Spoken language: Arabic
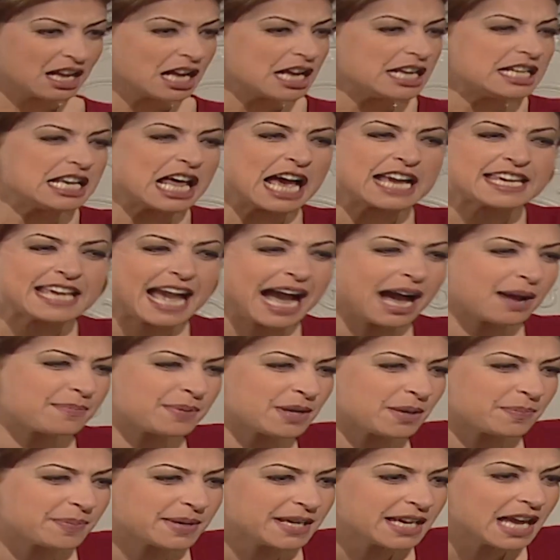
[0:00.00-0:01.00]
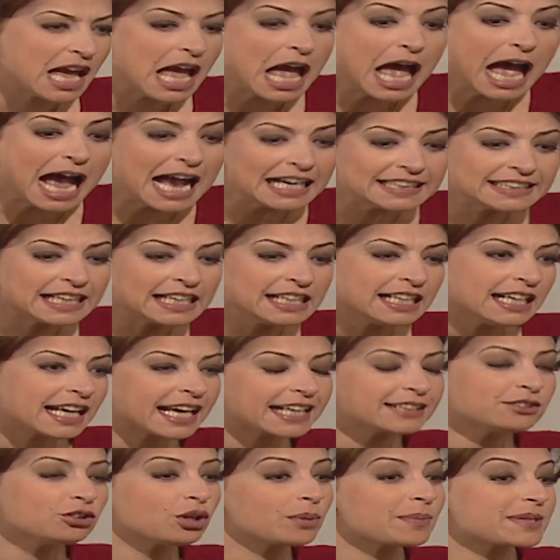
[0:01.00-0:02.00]
لا يا حبيبي انا اللي
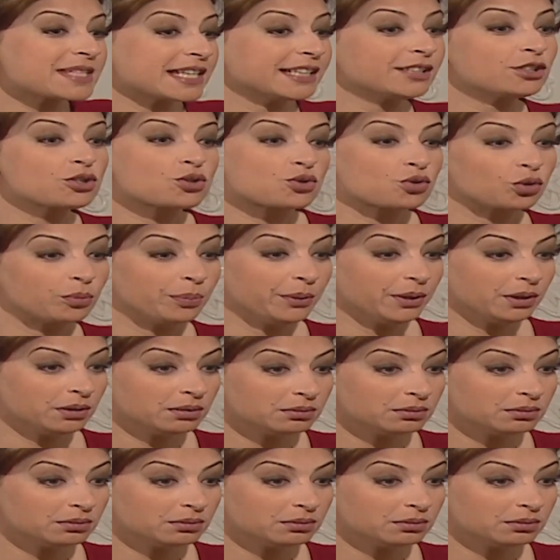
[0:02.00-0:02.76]
لغيته لما صحيت الصبح